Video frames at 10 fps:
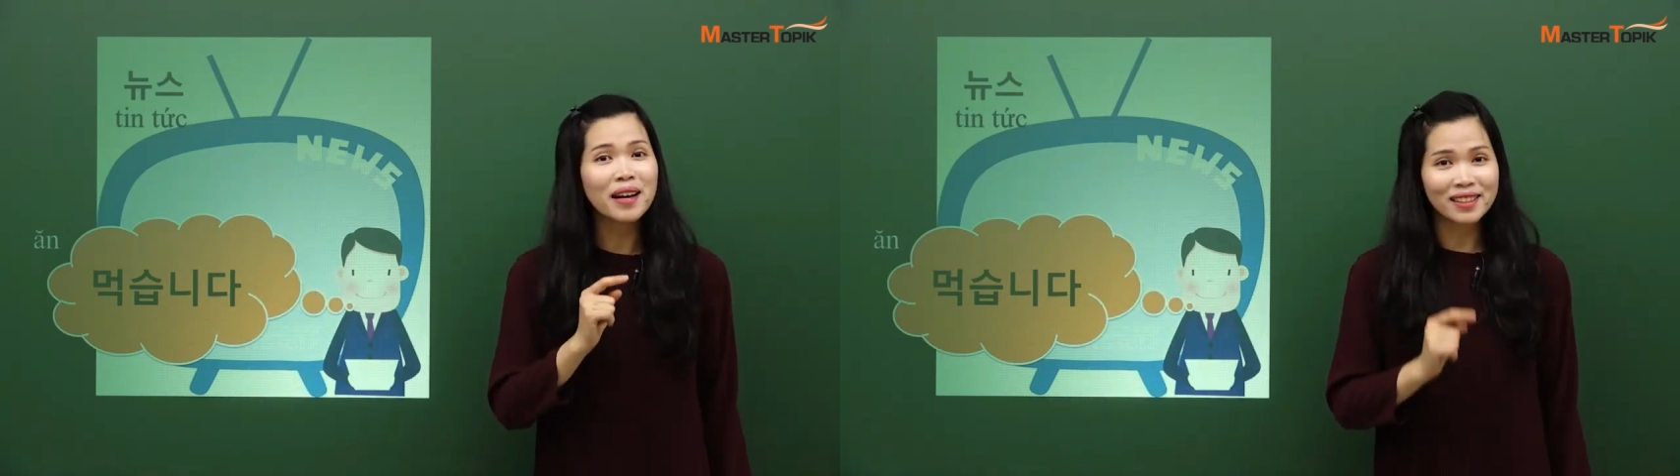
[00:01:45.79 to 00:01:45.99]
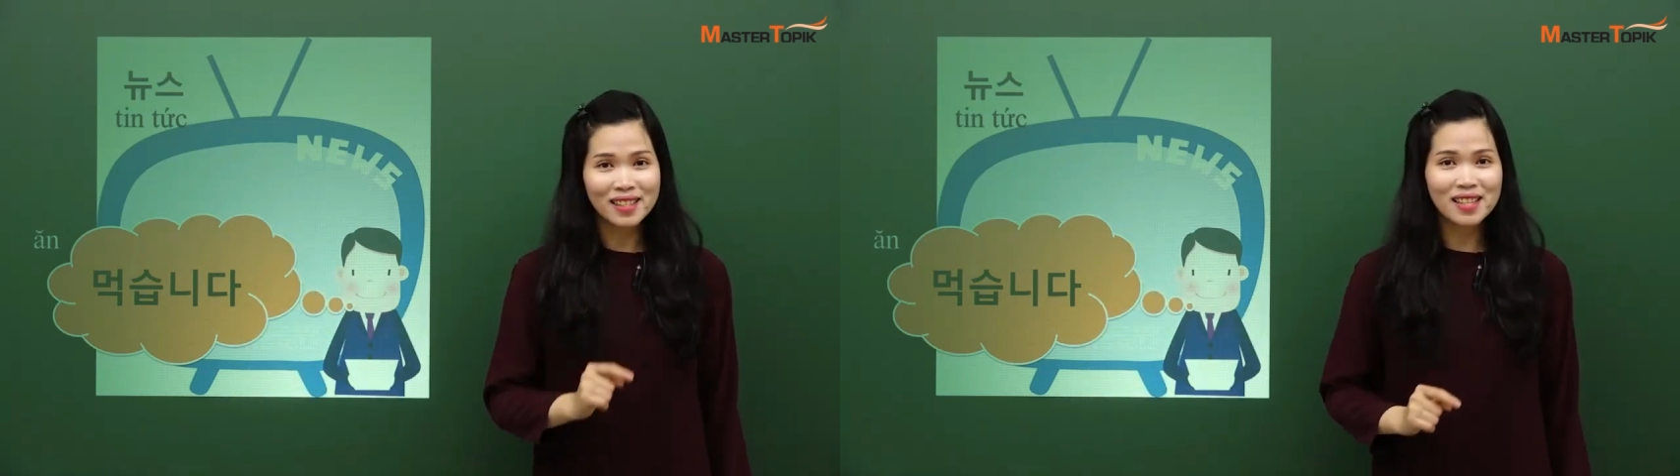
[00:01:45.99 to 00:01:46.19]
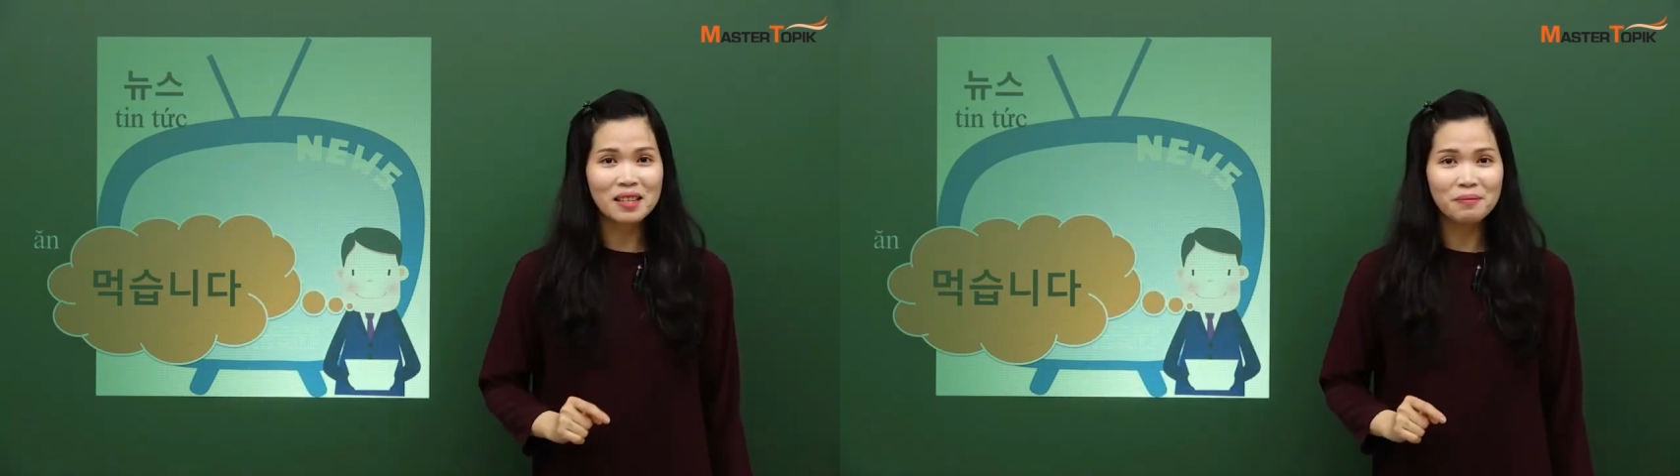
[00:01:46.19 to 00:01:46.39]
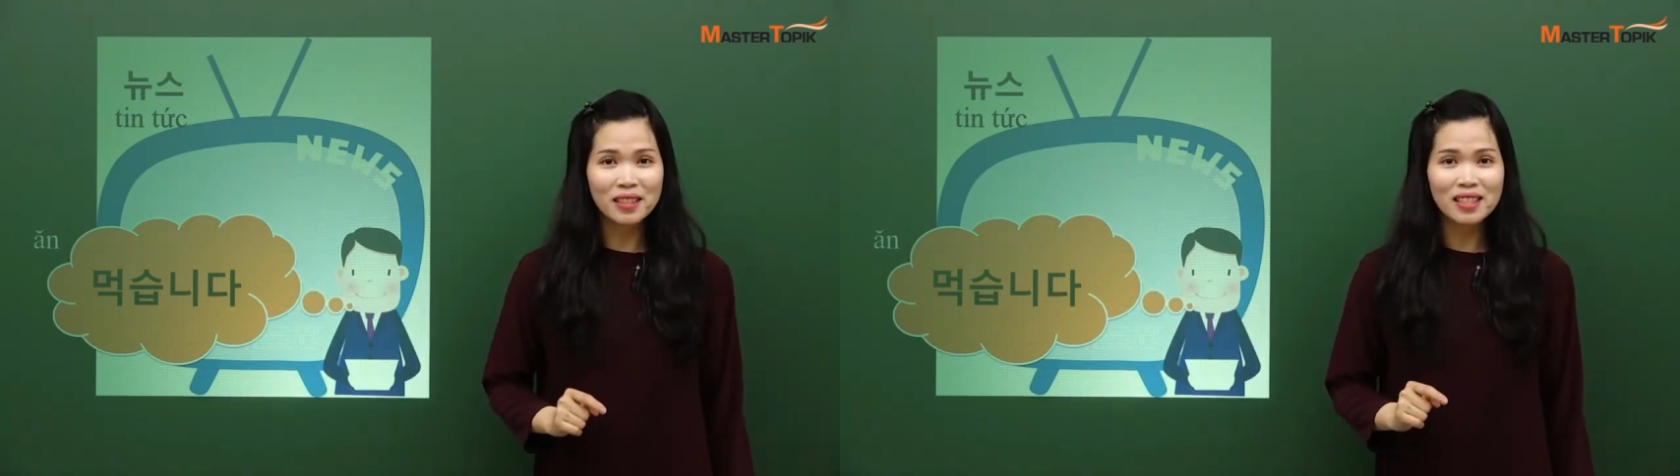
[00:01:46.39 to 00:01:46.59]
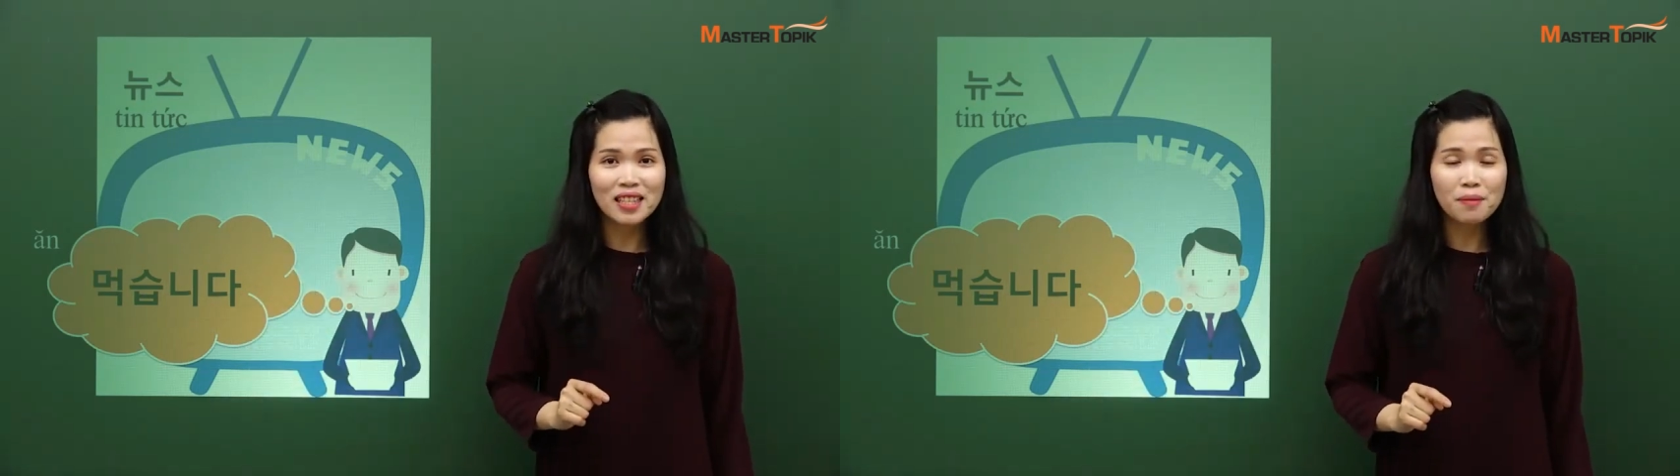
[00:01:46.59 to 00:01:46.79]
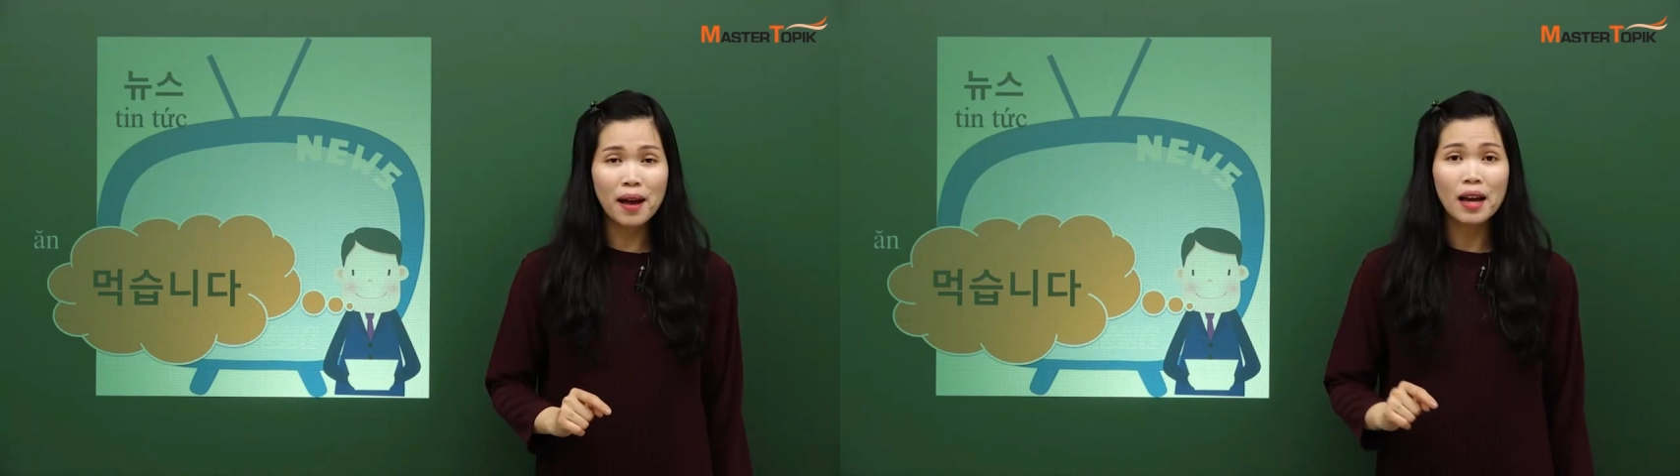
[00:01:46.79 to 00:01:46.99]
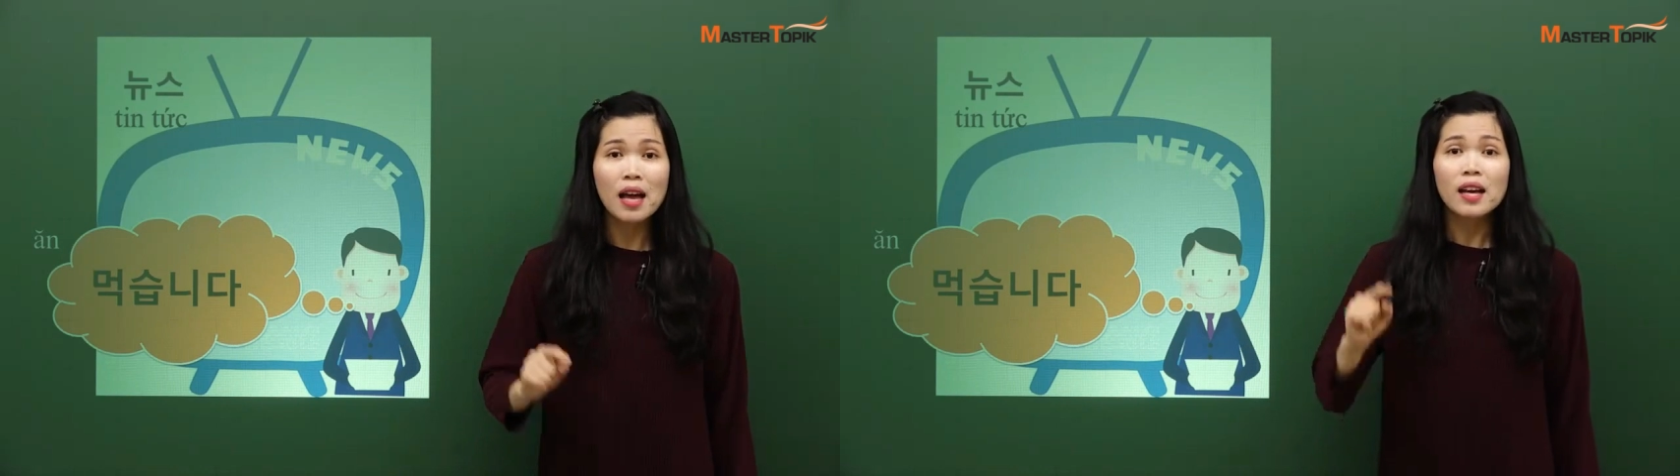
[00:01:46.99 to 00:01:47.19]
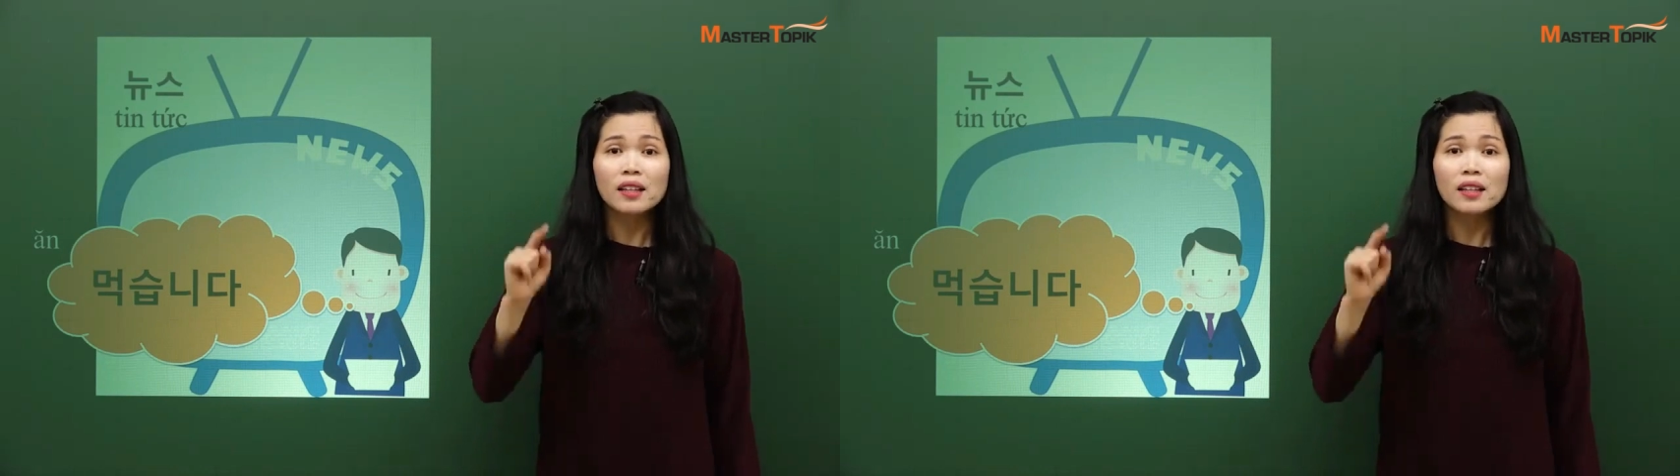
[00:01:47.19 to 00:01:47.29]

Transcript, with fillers: 받침, được chứ các bạn?